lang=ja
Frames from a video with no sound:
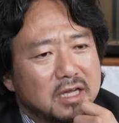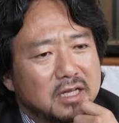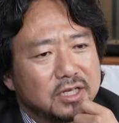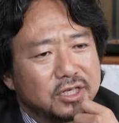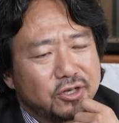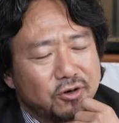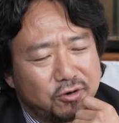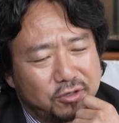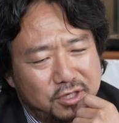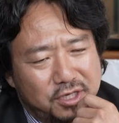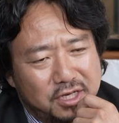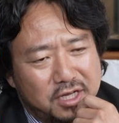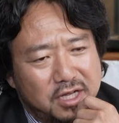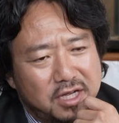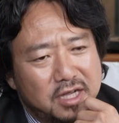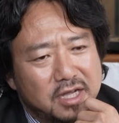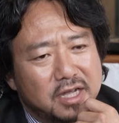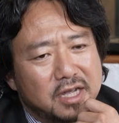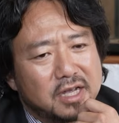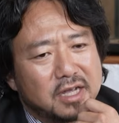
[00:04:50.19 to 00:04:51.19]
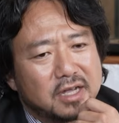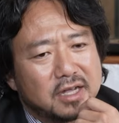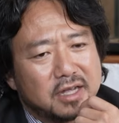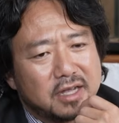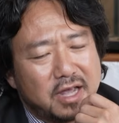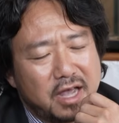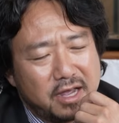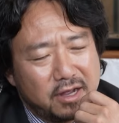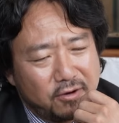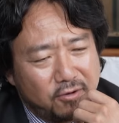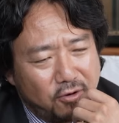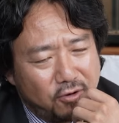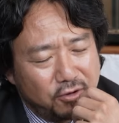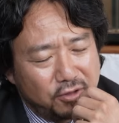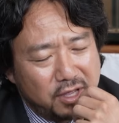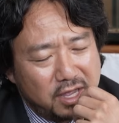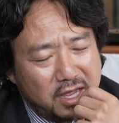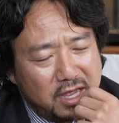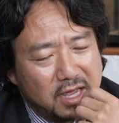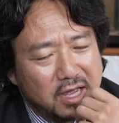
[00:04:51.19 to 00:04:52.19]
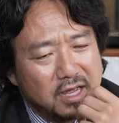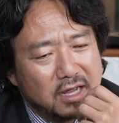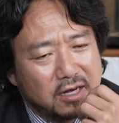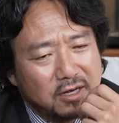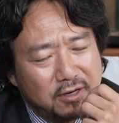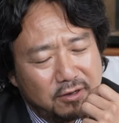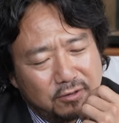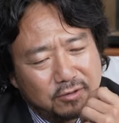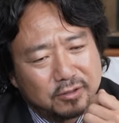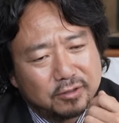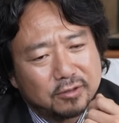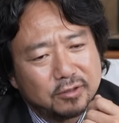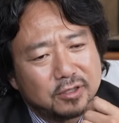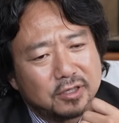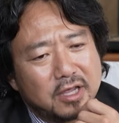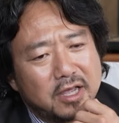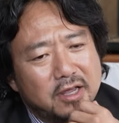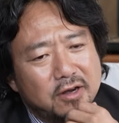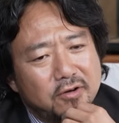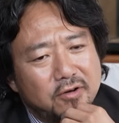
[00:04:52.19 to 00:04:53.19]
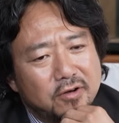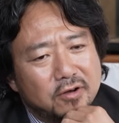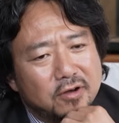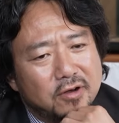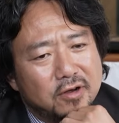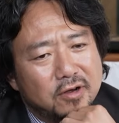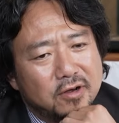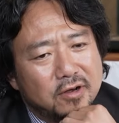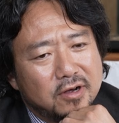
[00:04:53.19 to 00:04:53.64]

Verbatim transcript: 正直現行で流通している